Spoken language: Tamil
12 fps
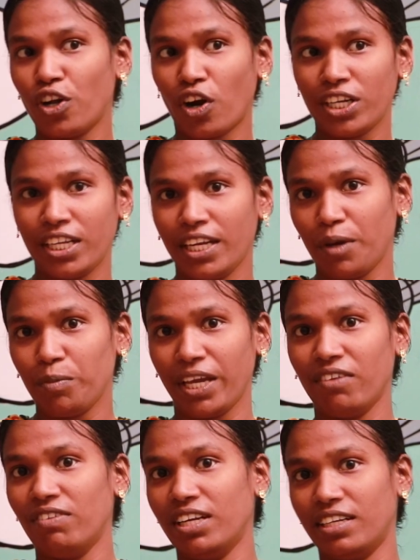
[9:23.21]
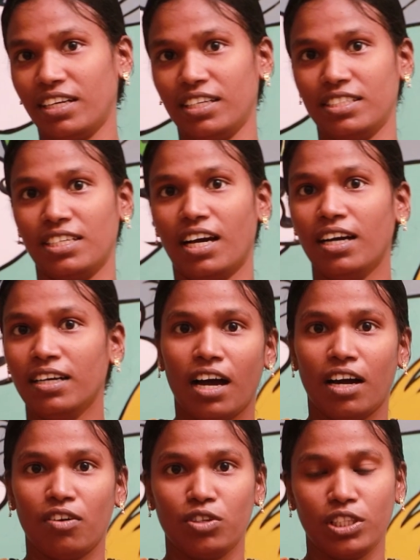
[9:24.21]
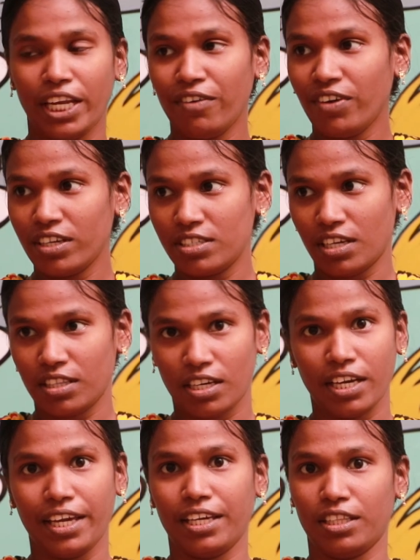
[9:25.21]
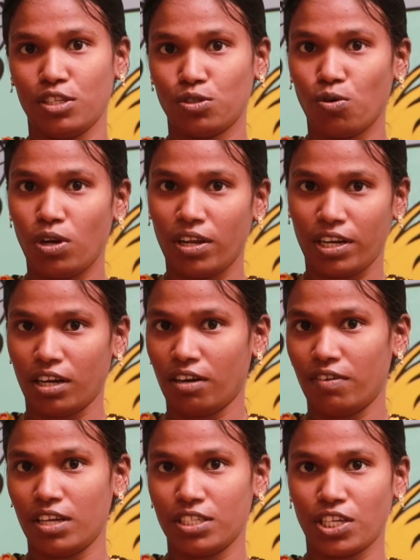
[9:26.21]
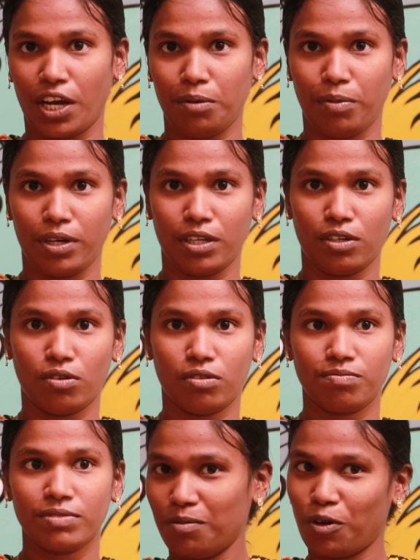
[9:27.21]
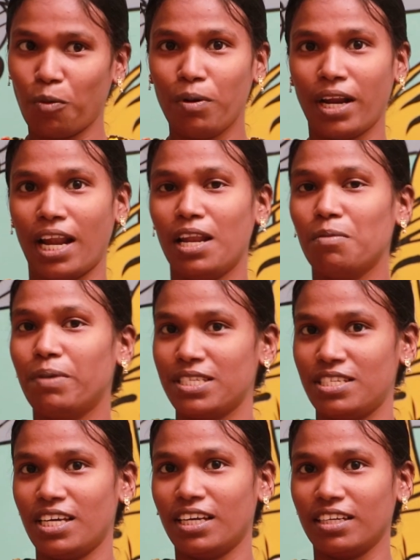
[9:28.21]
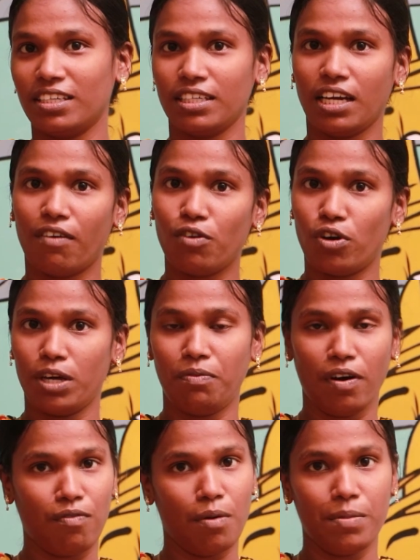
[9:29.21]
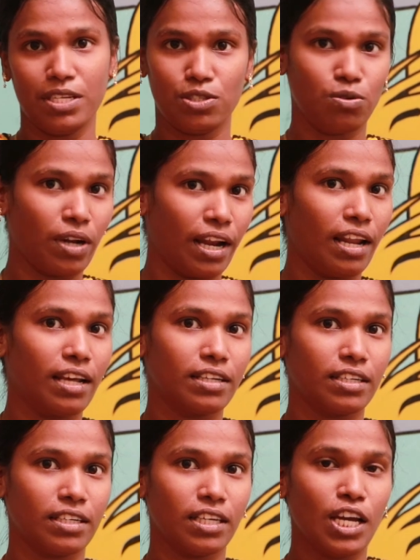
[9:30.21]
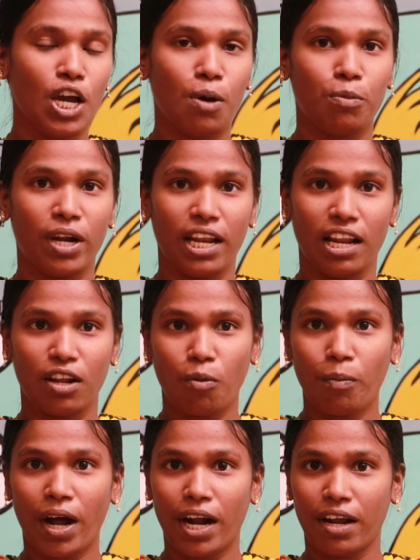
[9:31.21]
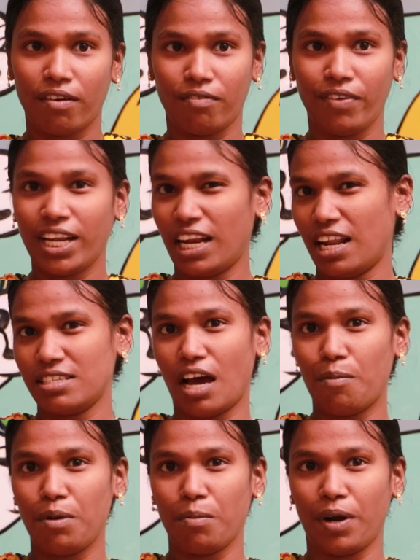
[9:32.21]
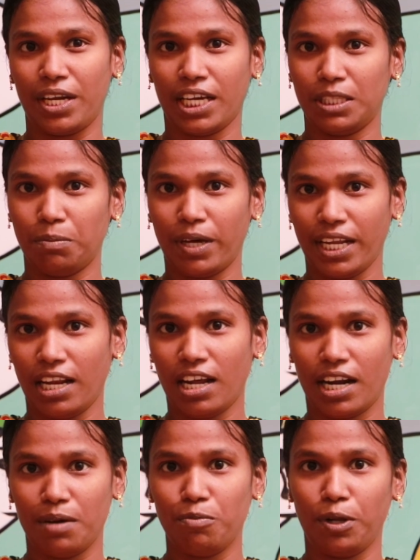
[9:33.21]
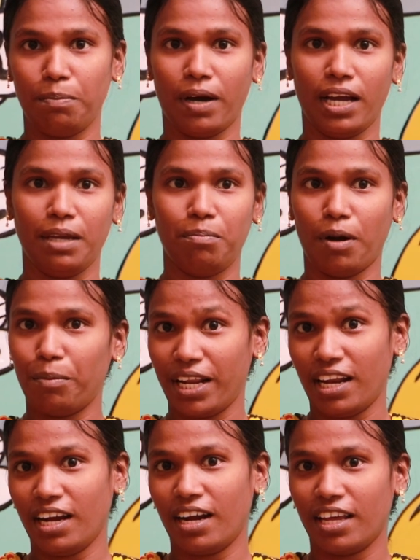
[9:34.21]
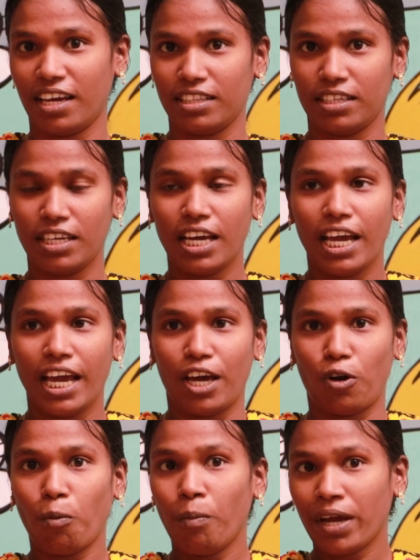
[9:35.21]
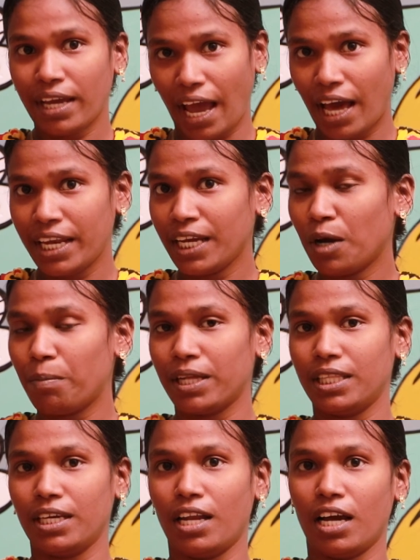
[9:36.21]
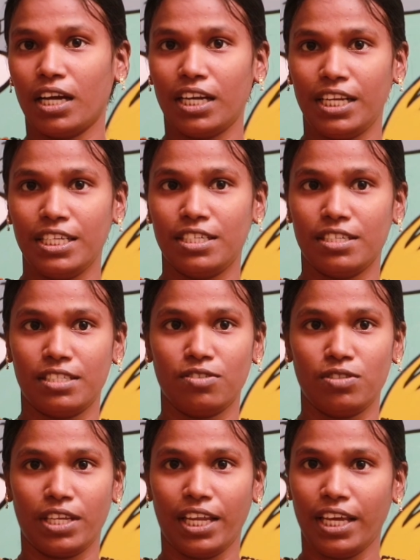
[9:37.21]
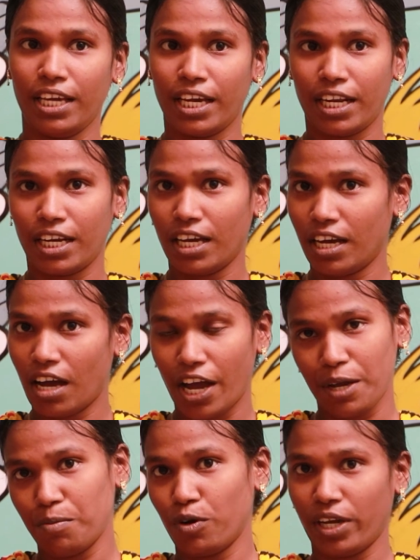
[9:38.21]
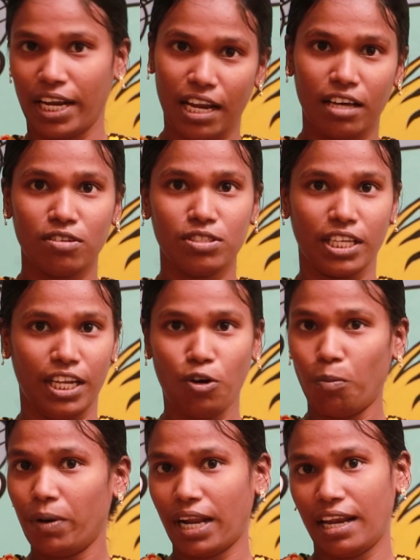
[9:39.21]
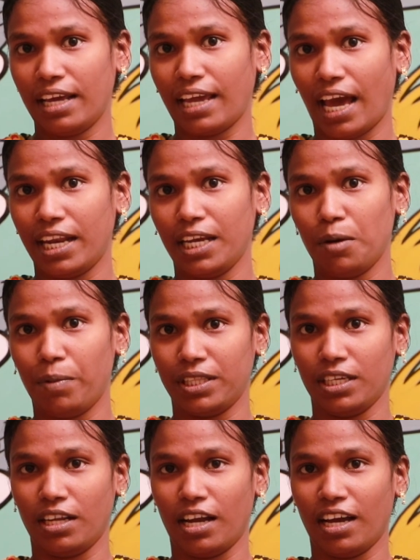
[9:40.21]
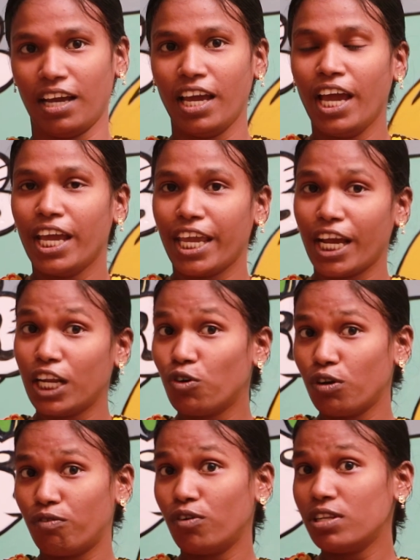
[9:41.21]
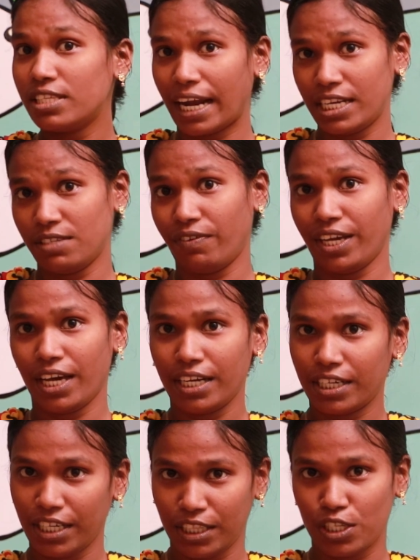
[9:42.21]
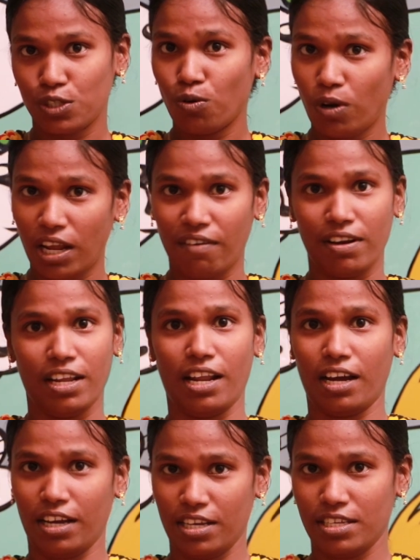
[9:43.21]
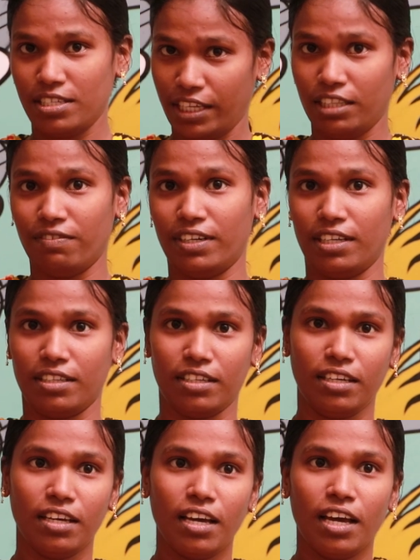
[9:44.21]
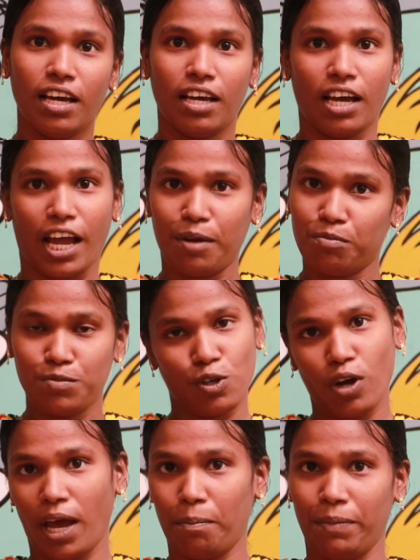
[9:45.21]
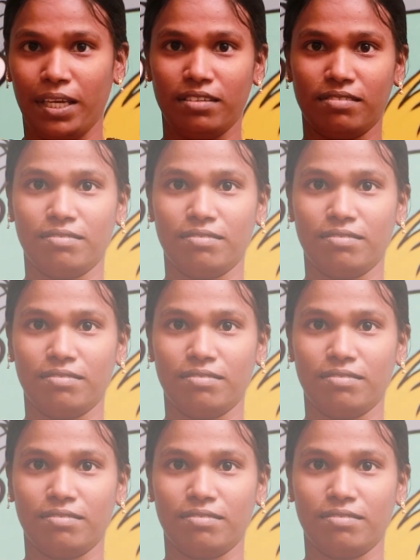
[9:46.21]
டாட்டர் நேம் ஈவ்லின் டெனிஷா அவள் த்ரீ வீக்ஸாக தான் இந்த ஸ்கூலில் நாங்கள் அவளை ஜாயின் பண்ணியிருக்கோம் ரொம்ப நல்லா பெஸ்ட்டாக இருக்குது அவளோட பெர்ஃபார்மன்ஸும் நல்லா இருக்குது முன்னாடிலாம் ரொம்ப வீட்டிலலாம் சாப்பிட மாட்டேன் அந்த மாதிரியெல்லாம் அடம்பிடிப்பா இப்போ அப்படிலாம் கிடையாது ரொம்ப கேரிங்காக பார்த்துக்கிறாங்க டீச்சர்ஸும் சரி இங்கே இருக்க ஆயமா எல்லோரும் சரி ரொம்ப நல்லா கேரிங்காக பார்த்துக்கிறாங்க எங்களுக்கு ஒரு ஃபுல் சாட்டிஸ்ஃபையாக இருக்குது இந்த ஸ்கூலில் அவளை நாங்கள் சேர்த்து விட்டது ஐ எம் ஸோ ஹாப்பி